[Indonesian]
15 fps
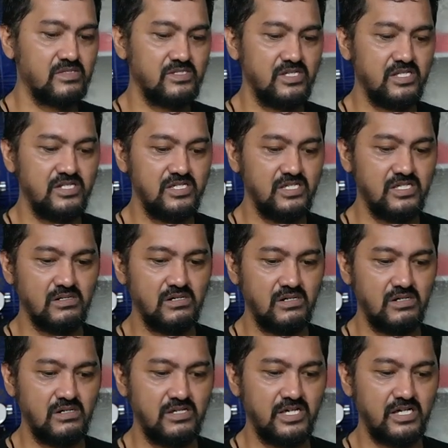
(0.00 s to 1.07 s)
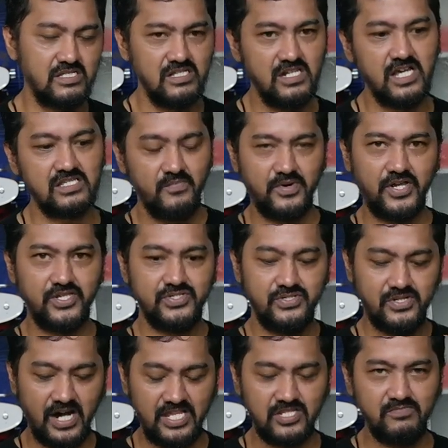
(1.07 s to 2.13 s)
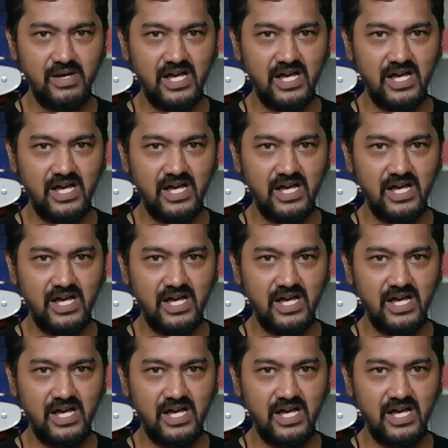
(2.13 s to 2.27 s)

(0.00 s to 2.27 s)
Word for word: Jadi uh, yang jelas pressurized